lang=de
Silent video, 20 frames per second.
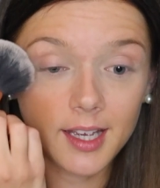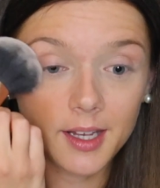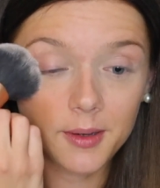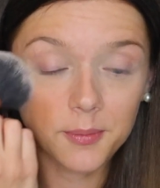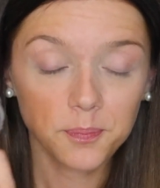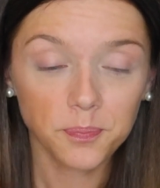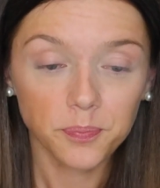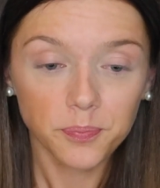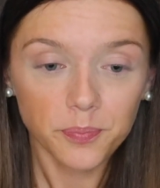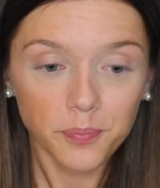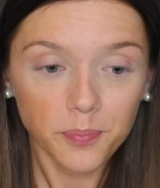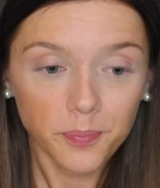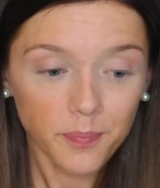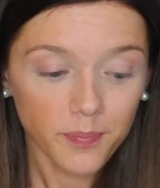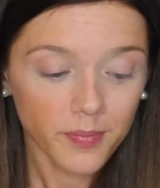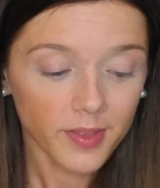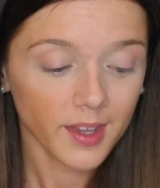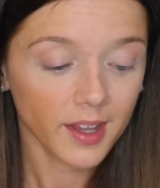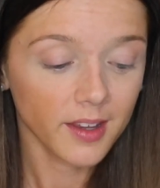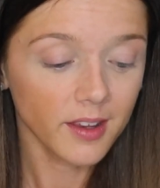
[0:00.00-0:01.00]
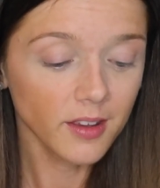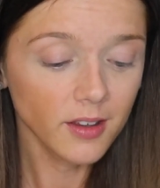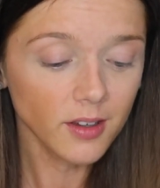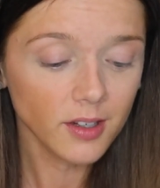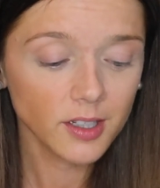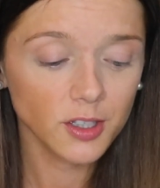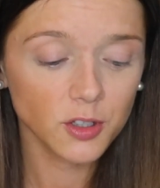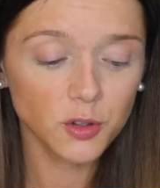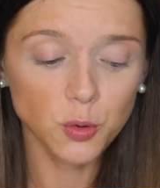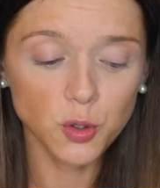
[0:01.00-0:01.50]
dann
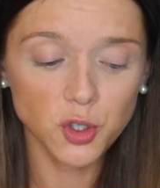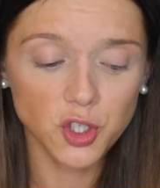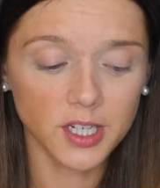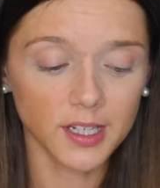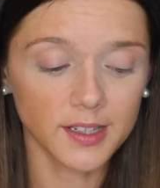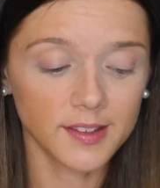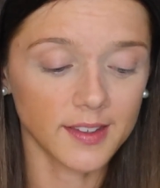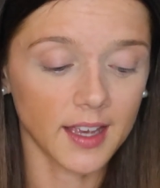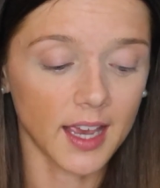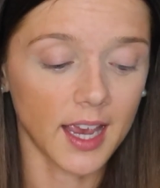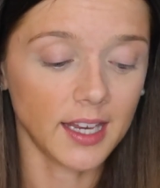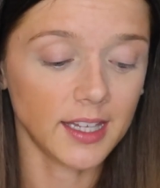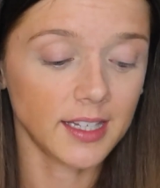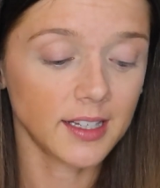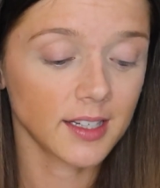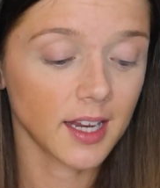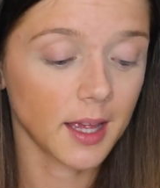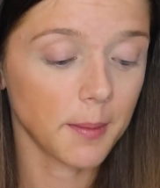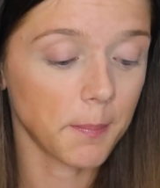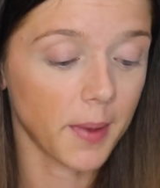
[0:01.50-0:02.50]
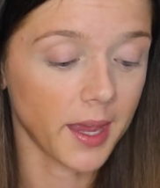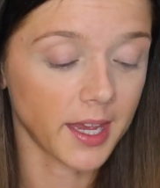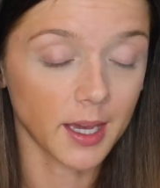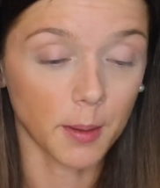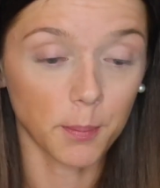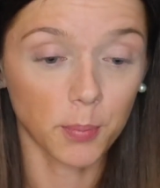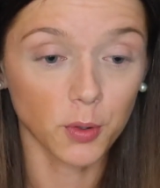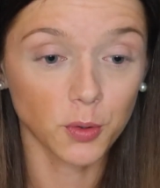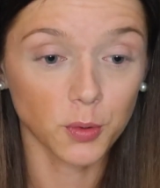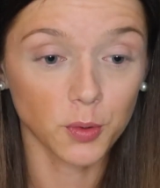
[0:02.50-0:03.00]
irgendein Duschgel sein, irgendein
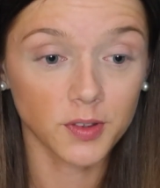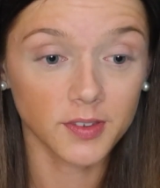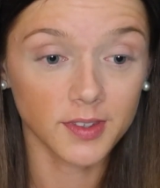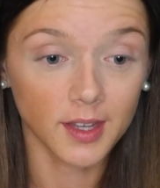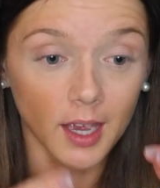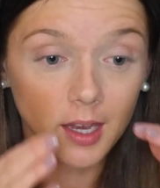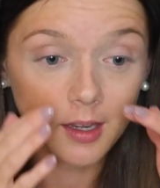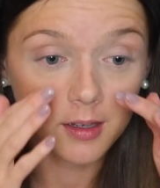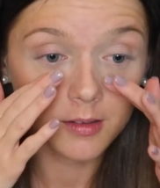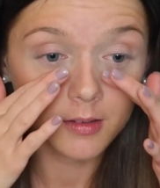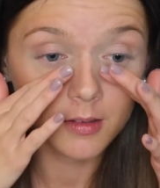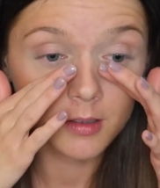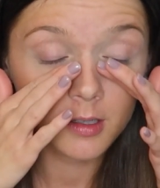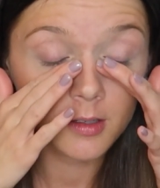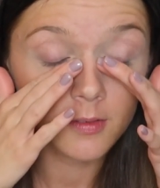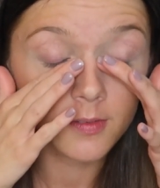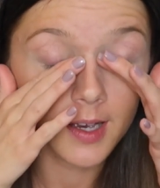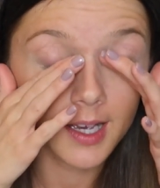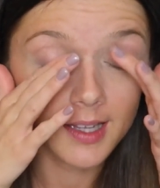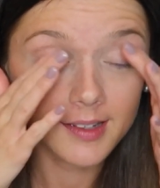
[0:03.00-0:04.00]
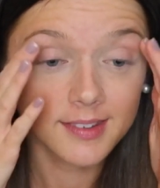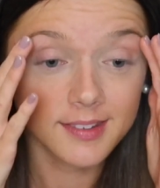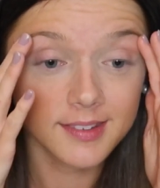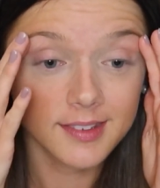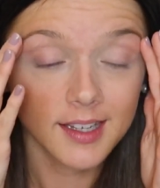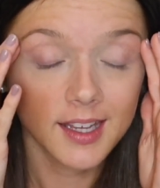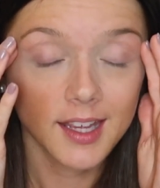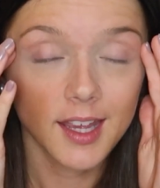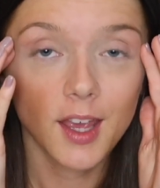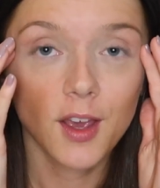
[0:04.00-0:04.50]
Make-up-Produkt sein, irgendwas,
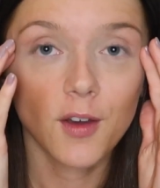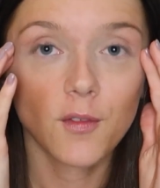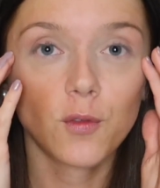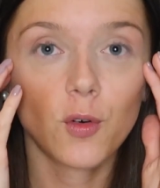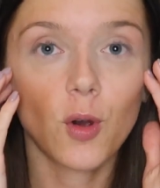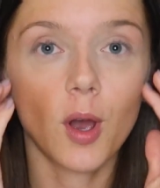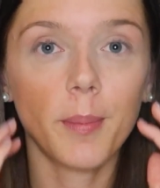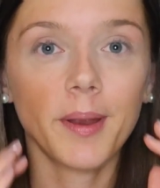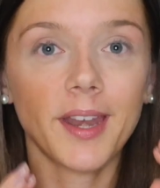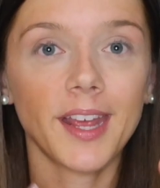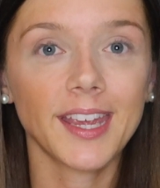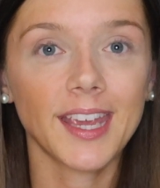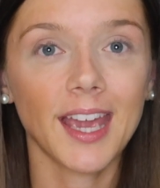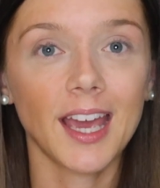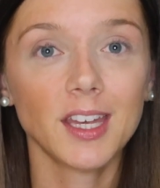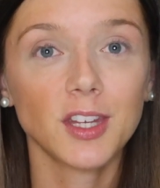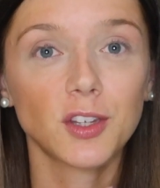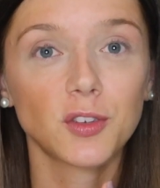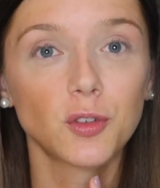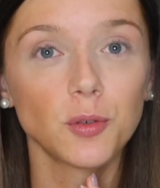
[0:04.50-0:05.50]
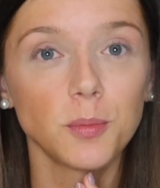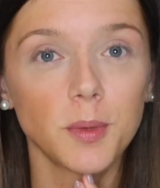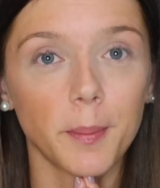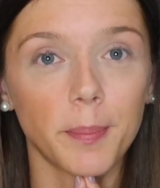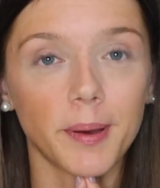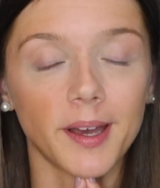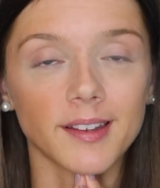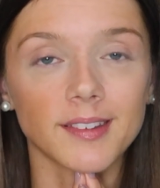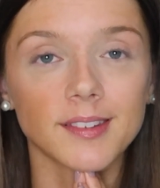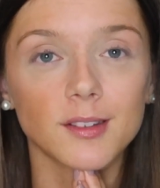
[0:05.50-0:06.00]
wo aber dann gar nicht zu mir
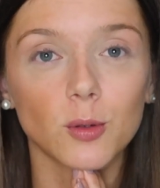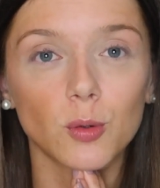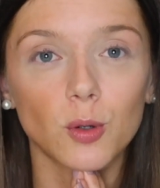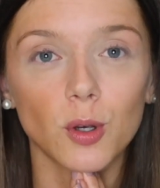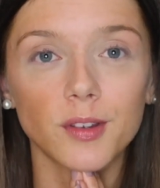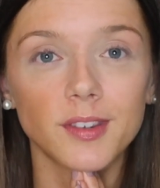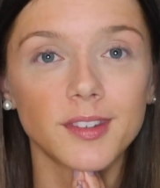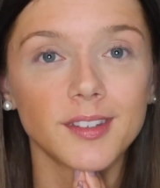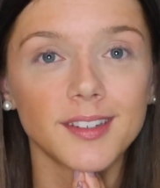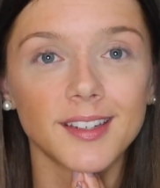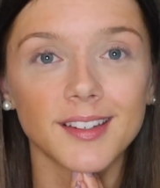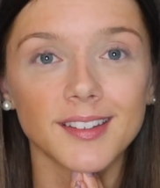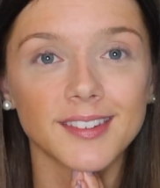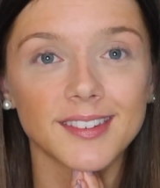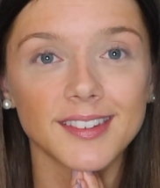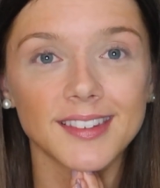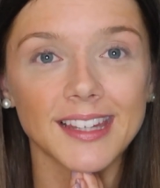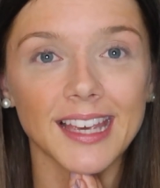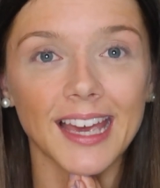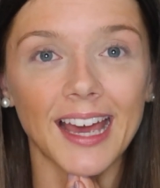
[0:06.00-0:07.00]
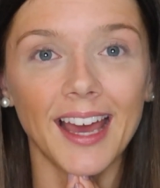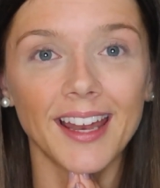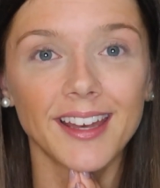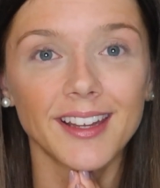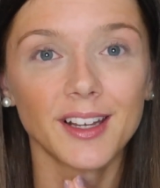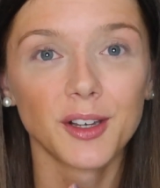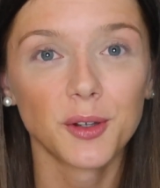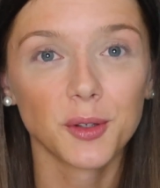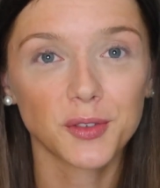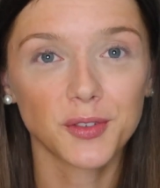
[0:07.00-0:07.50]
passt. Oh Gott, sieht das
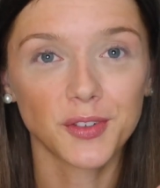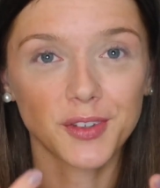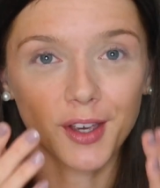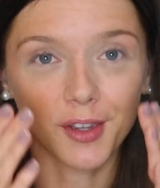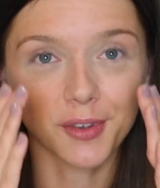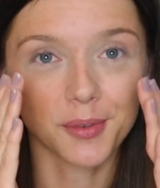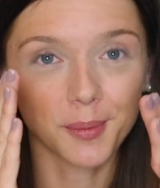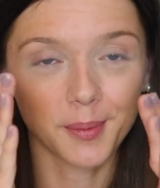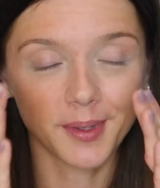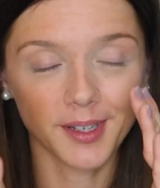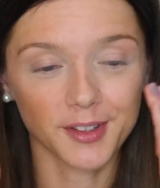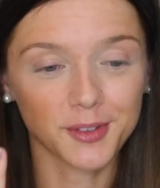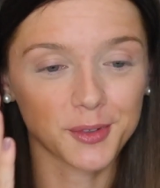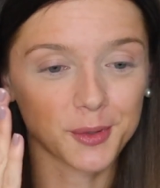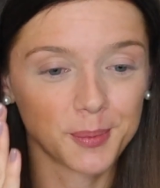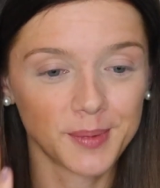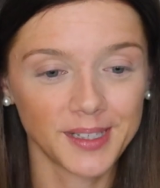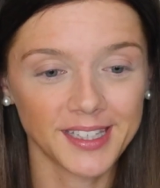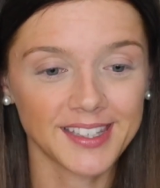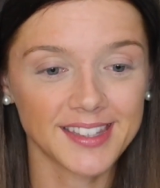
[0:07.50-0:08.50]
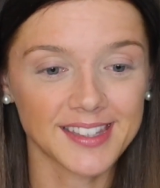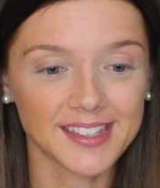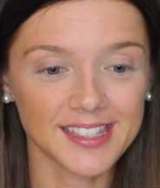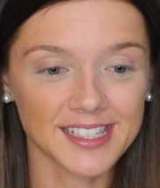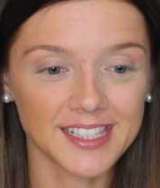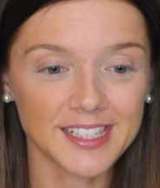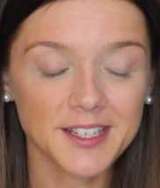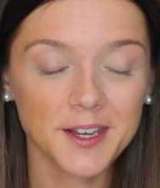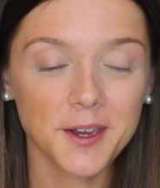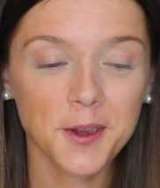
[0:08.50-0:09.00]
gerade lustig aus, wenn man das so im Licht
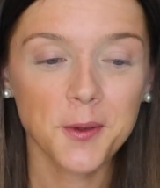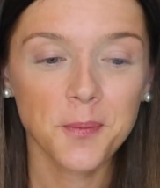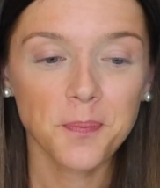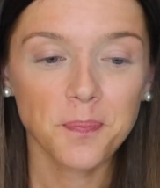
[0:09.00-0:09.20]
sieht.